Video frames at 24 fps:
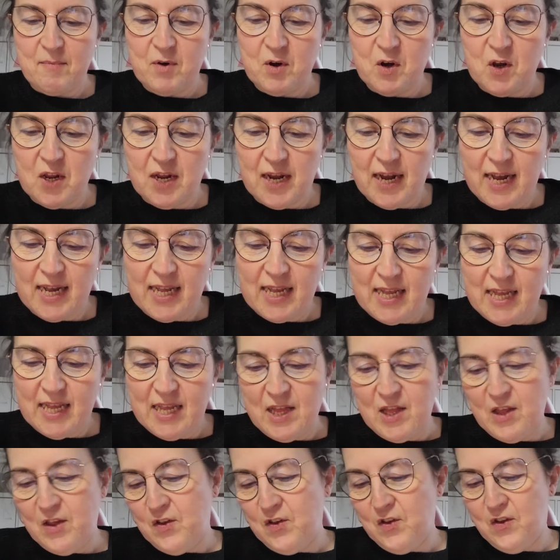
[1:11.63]
Moi je dirais que c'est
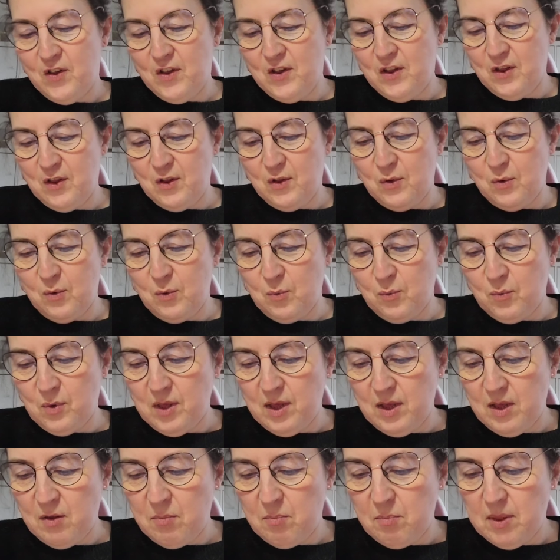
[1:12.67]
Niji,
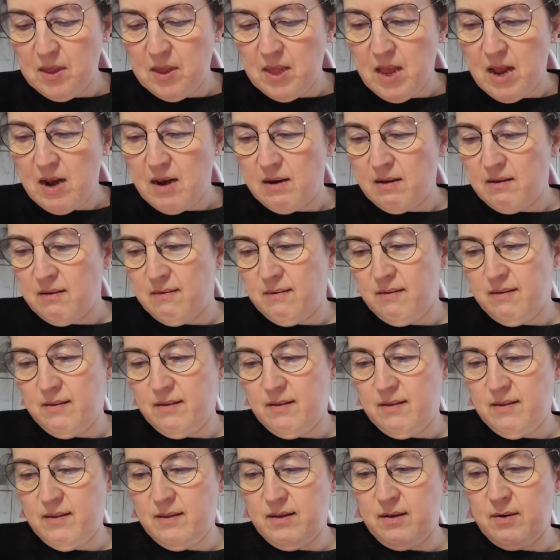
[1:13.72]
Snowy et Spinel.
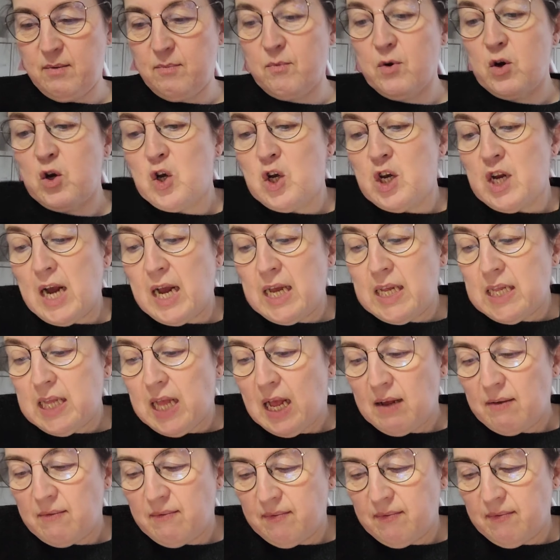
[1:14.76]
Moi je dirais ça.